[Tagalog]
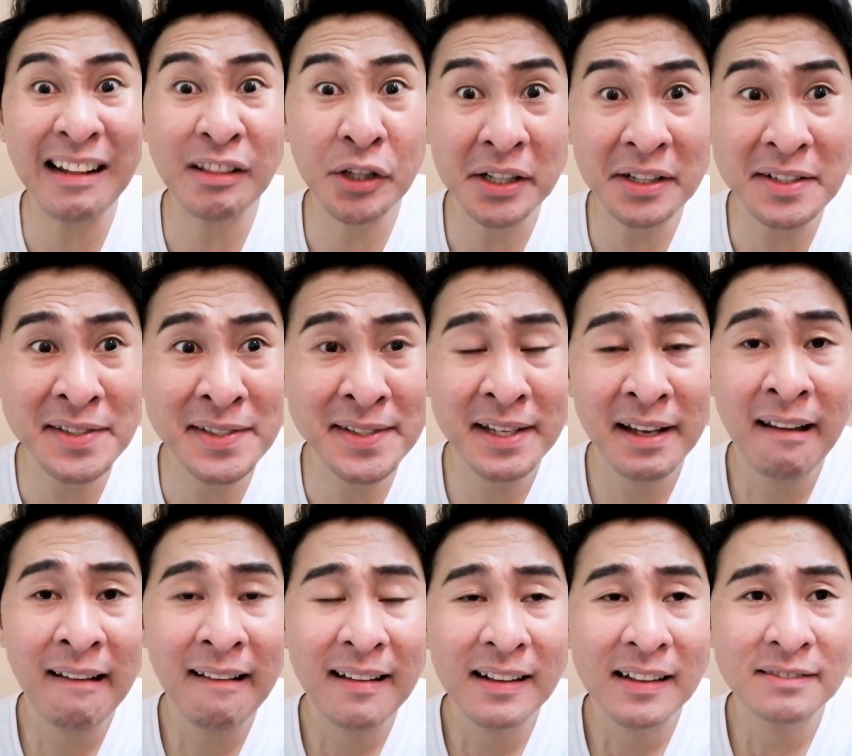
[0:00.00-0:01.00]
letters
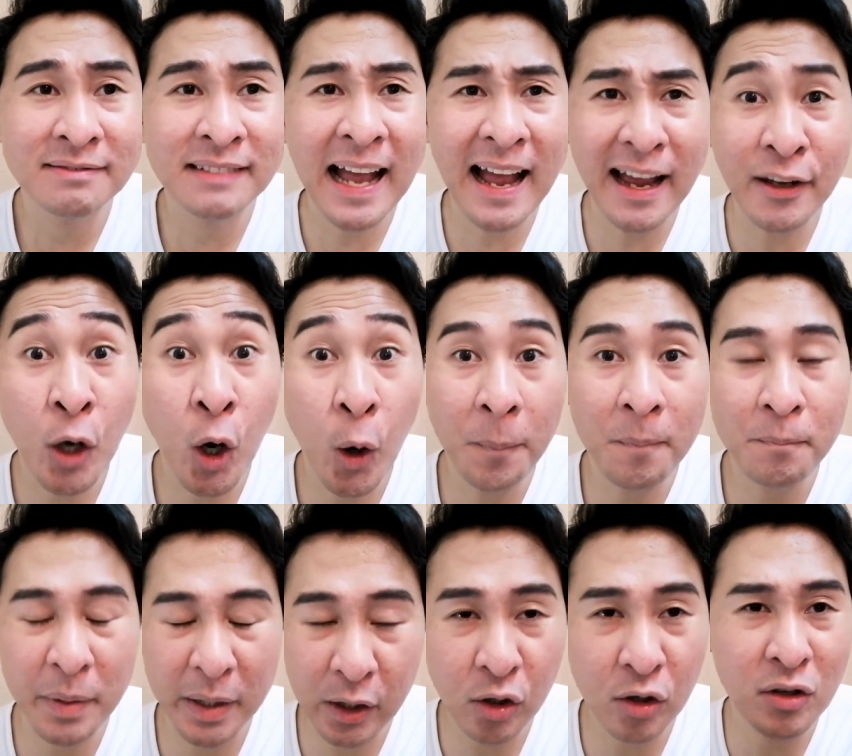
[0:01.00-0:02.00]
na I hope,
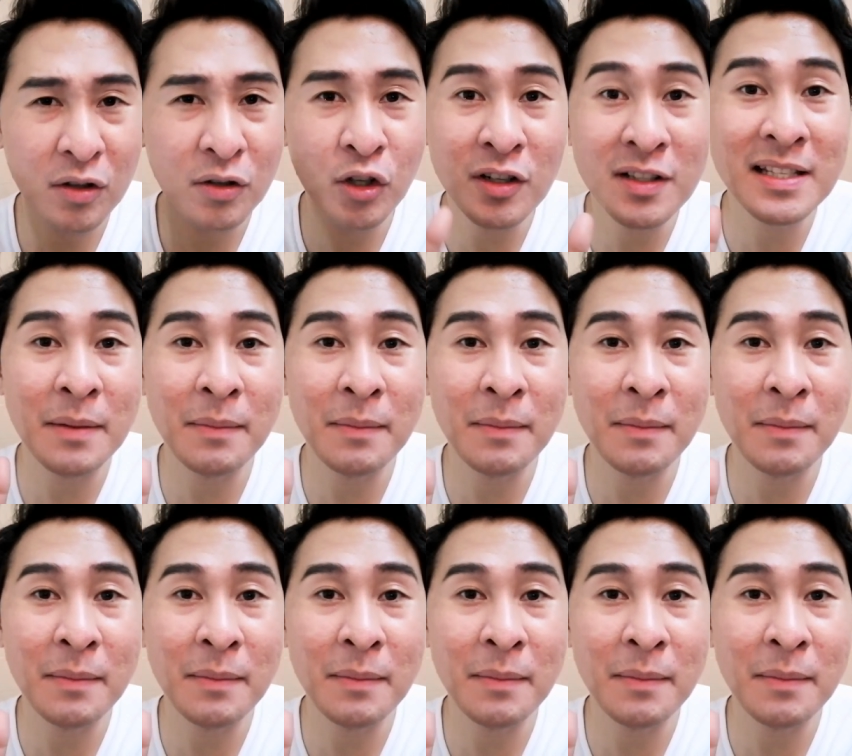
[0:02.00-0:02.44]
pero doon...